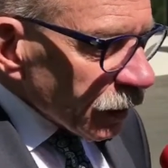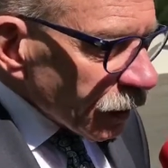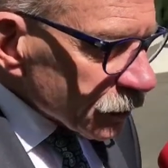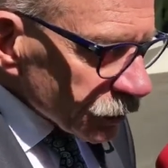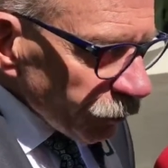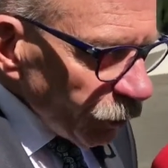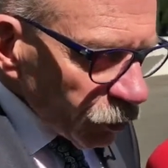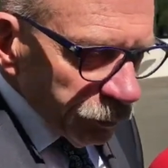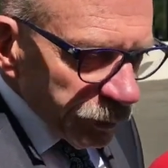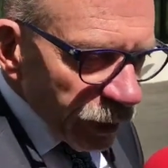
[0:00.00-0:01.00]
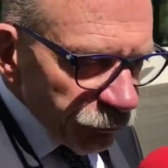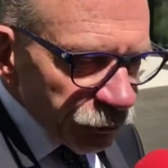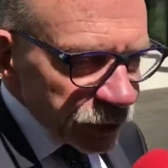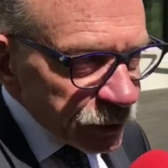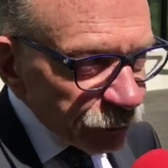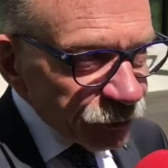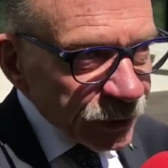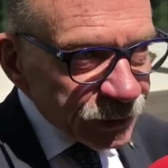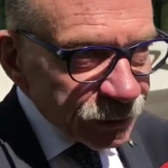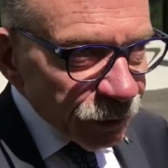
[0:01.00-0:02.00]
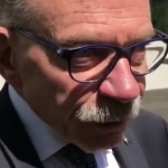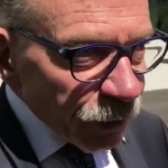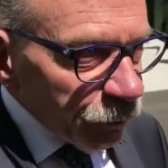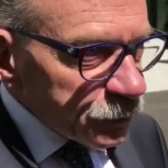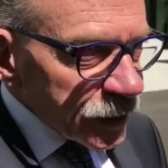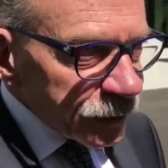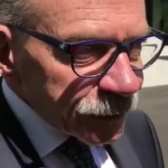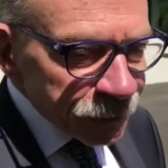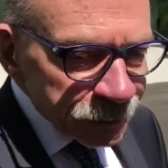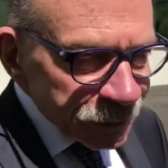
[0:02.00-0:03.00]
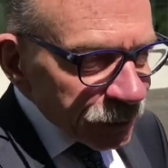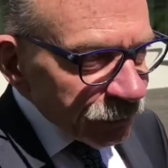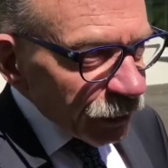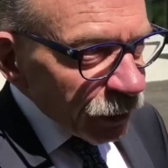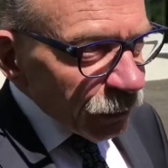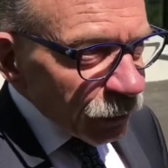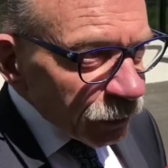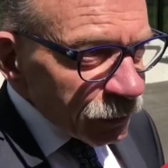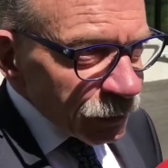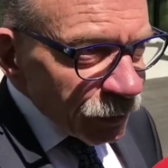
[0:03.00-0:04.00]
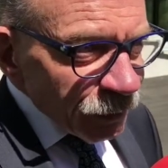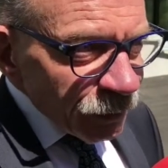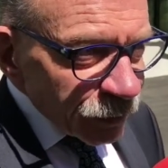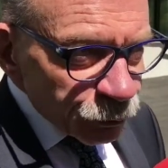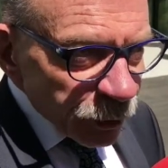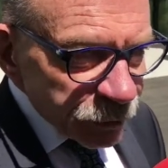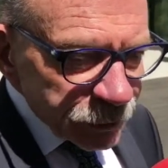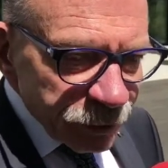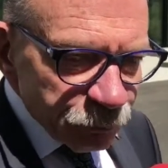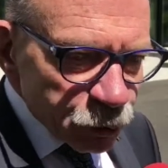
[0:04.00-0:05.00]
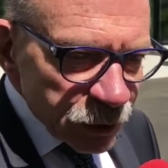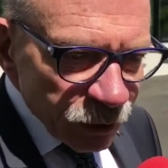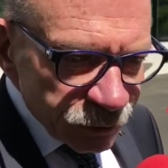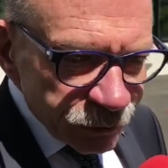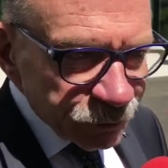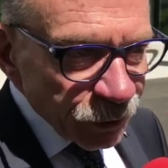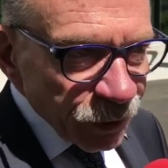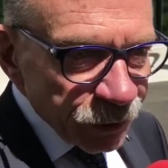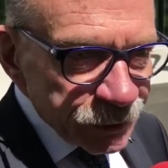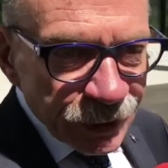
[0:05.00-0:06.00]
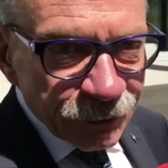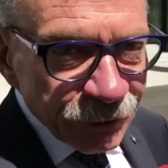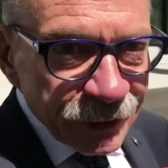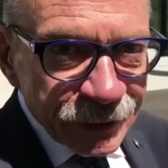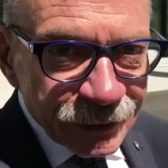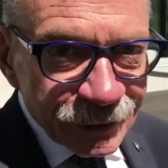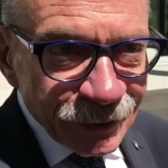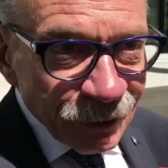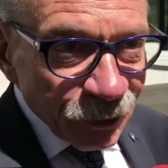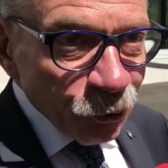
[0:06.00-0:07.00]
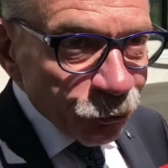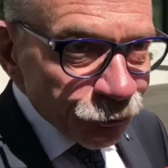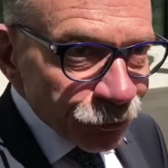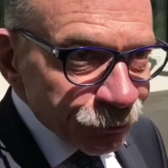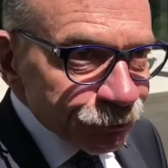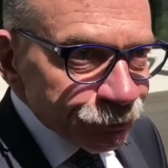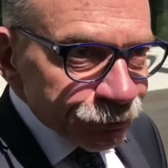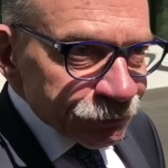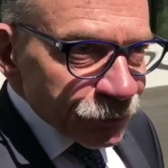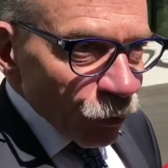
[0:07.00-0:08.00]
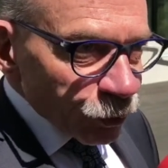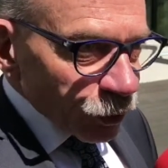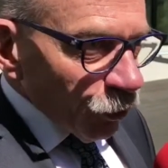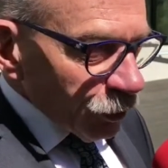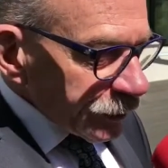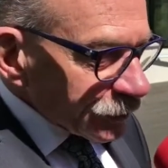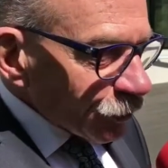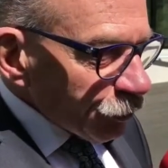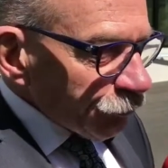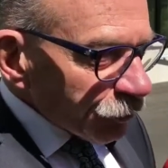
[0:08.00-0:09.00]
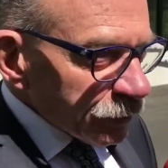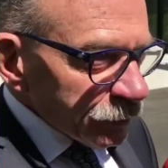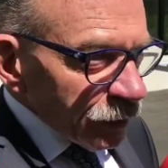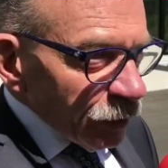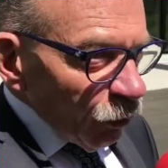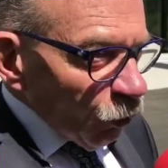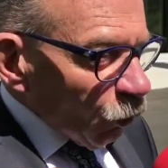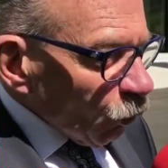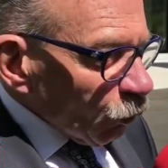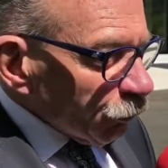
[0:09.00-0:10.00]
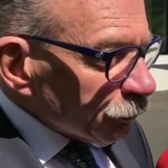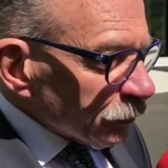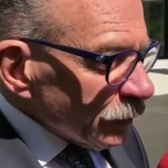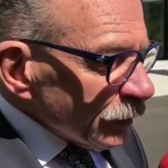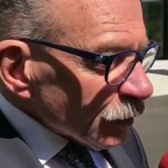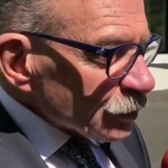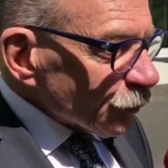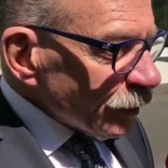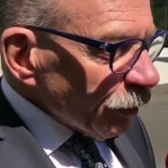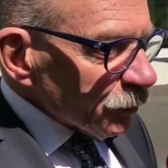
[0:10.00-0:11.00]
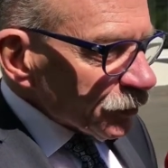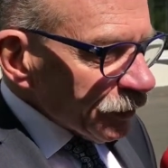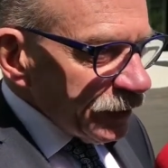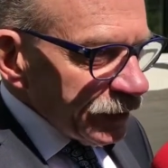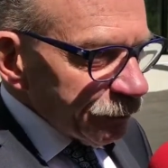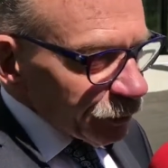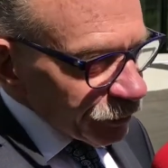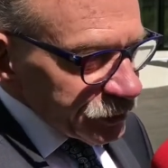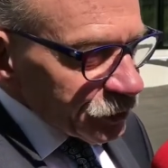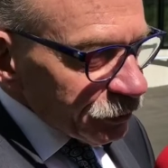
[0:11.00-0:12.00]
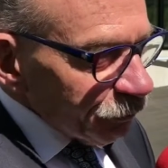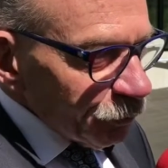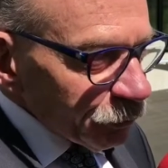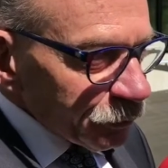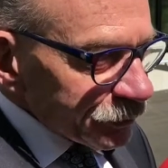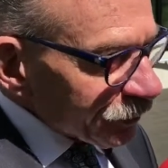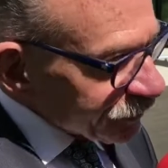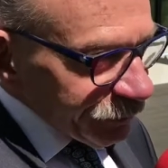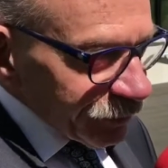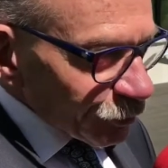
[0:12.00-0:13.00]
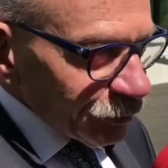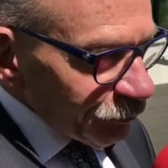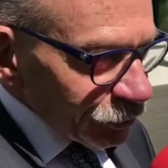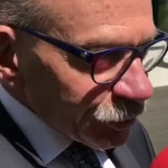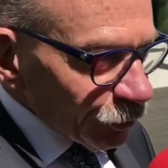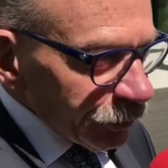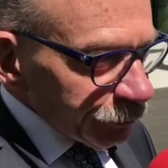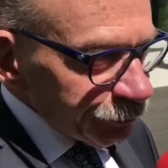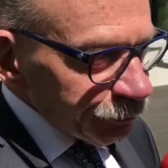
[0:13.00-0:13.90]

Also da mag ich mich effektiv nicht äh, besinnen, weil äh, ich eigentlich im Ausland äh, sehr wenig kaufe oder gar nichts kaufe. Und das, was ich aber da einnehme, das ist im Bücher, das die so nicht verzollen.